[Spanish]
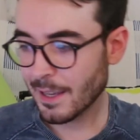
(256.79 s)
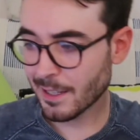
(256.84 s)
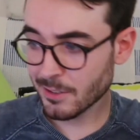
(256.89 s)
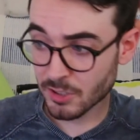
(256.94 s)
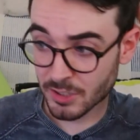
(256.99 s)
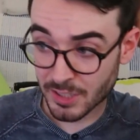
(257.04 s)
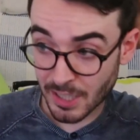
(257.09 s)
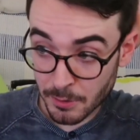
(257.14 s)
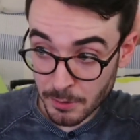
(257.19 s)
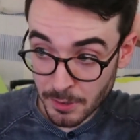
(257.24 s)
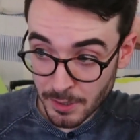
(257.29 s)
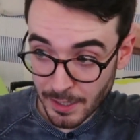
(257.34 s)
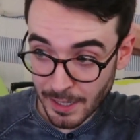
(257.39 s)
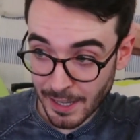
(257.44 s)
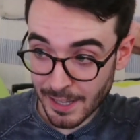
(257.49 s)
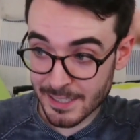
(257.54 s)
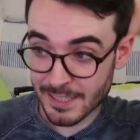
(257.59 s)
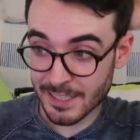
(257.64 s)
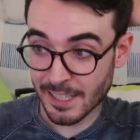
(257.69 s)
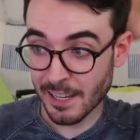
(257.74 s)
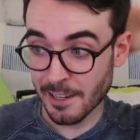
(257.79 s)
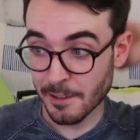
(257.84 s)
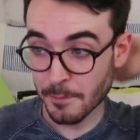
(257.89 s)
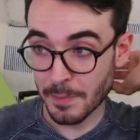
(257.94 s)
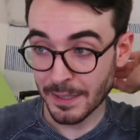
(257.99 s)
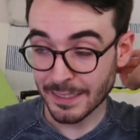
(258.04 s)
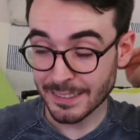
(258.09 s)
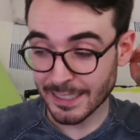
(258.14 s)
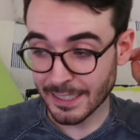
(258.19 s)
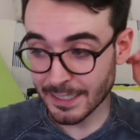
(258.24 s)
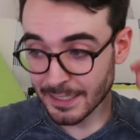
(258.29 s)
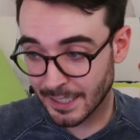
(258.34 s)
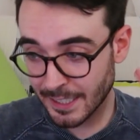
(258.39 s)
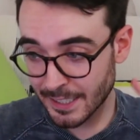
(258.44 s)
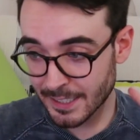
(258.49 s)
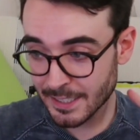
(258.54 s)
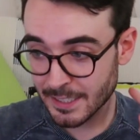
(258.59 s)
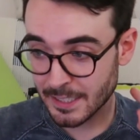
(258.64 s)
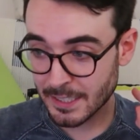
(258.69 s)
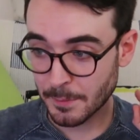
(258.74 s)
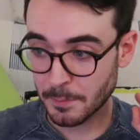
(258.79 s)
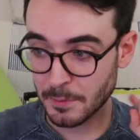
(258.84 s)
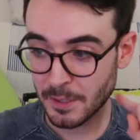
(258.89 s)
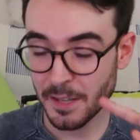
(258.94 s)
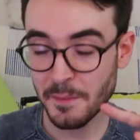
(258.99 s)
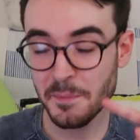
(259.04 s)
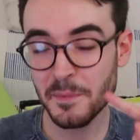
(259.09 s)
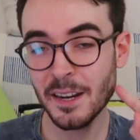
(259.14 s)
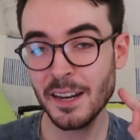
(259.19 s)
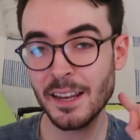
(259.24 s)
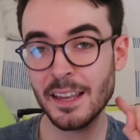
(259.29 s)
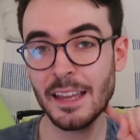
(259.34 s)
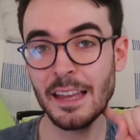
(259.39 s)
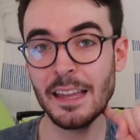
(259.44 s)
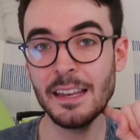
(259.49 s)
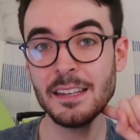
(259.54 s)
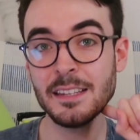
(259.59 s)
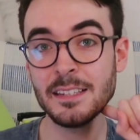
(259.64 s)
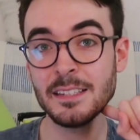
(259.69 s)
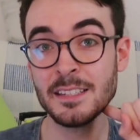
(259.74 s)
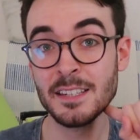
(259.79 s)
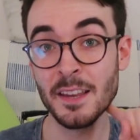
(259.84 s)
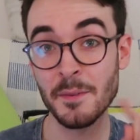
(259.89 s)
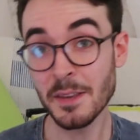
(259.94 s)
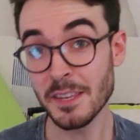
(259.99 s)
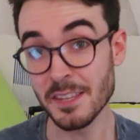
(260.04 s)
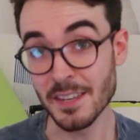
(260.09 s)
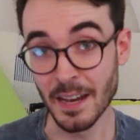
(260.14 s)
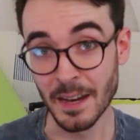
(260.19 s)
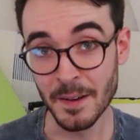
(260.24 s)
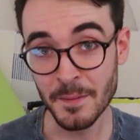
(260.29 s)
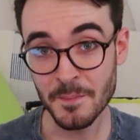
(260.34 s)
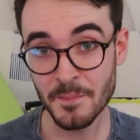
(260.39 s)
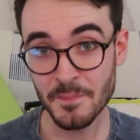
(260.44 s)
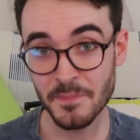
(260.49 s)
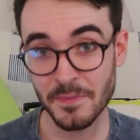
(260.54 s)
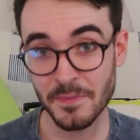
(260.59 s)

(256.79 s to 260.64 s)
El Jotdown es el 23 de septiembre en Sevilla.